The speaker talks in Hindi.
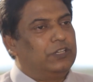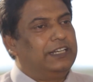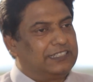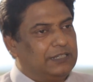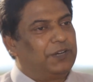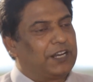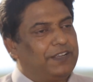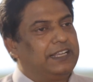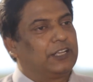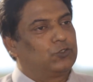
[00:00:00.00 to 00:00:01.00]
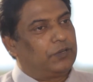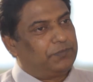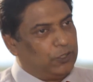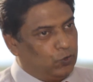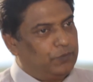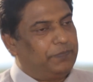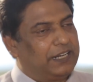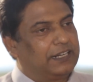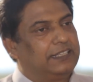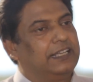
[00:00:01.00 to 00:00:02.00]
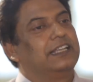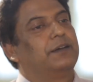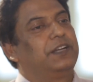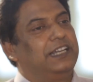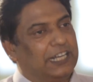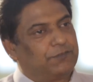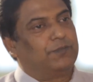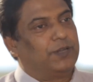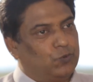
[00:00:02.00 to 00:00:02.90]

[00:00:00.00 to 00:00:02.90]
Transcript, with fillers: तो ए सिमिलर वे या तो आपने लोन पे कर दिया या आपने डेट फंड में